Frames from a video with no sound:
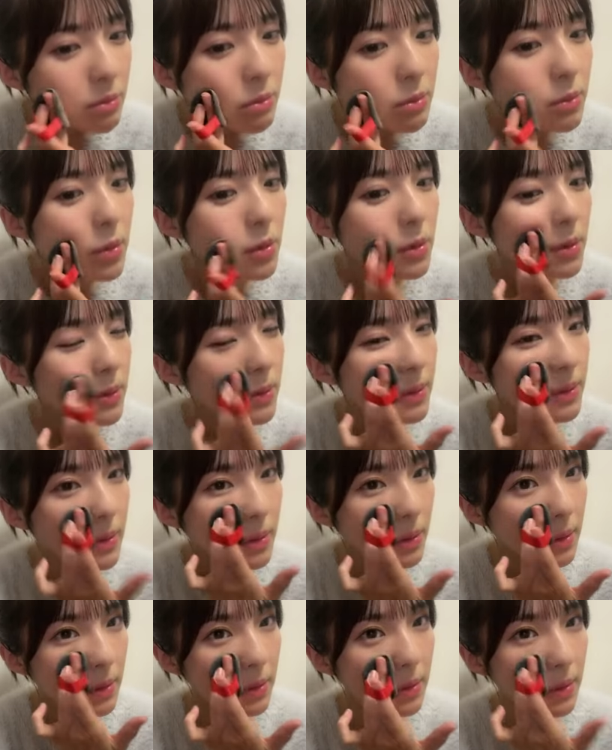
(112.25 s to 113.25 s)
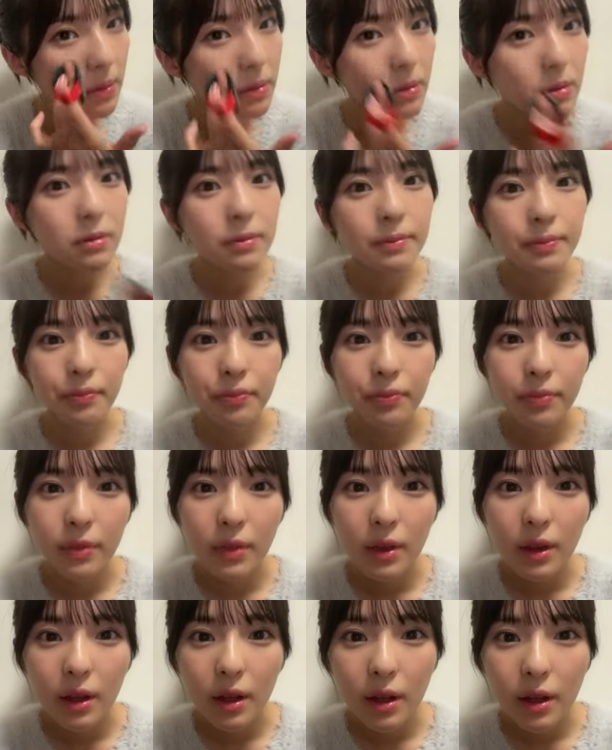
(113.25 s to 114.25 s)
もう今後
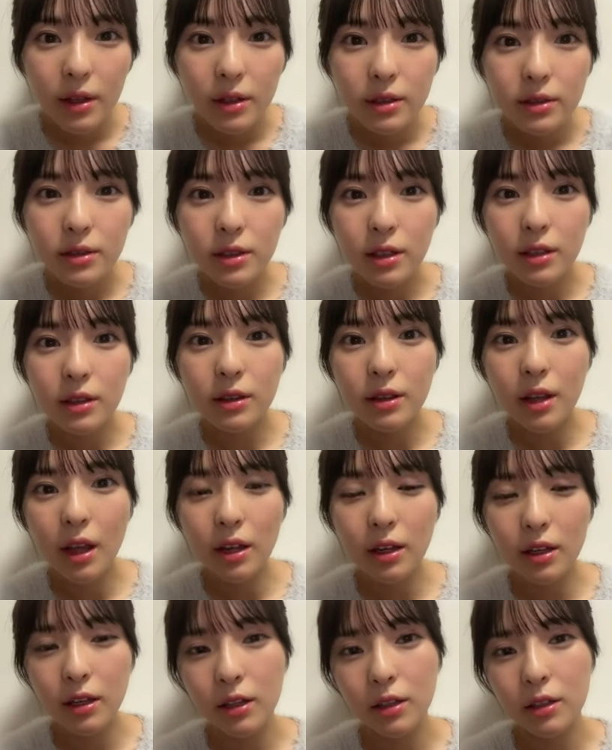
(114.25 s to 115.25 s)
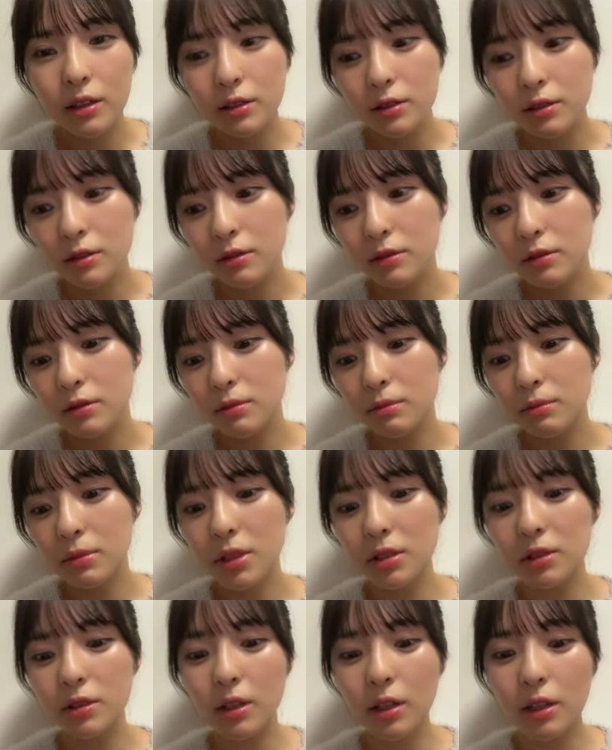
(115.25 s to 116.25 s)
絶対に
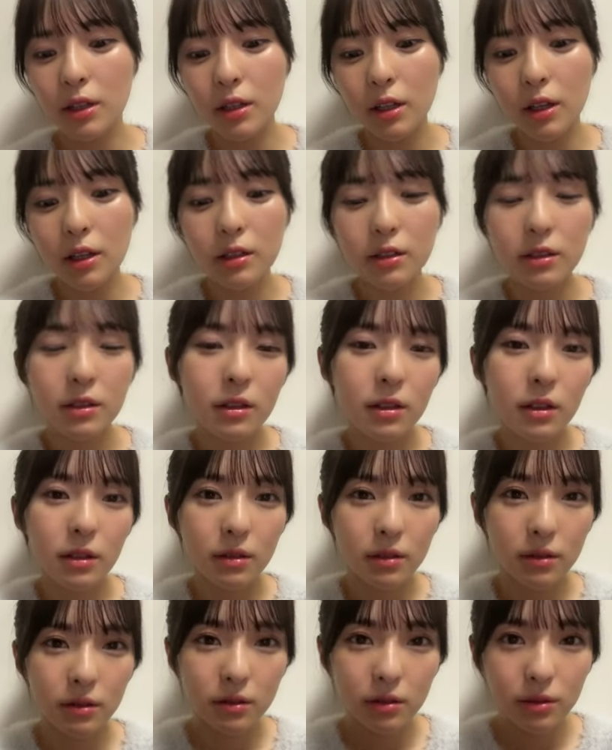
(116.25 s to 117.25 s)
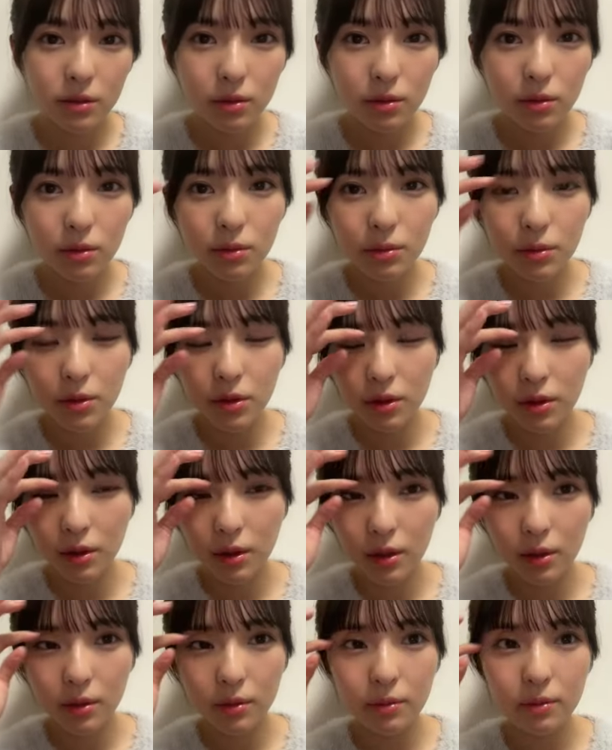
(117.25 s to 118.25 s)
ミスできないってそ
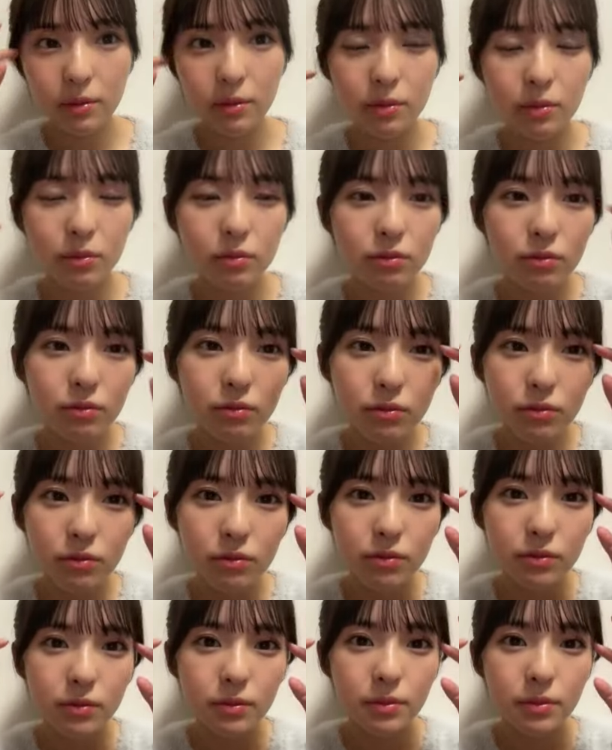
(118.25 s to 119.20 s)
う思って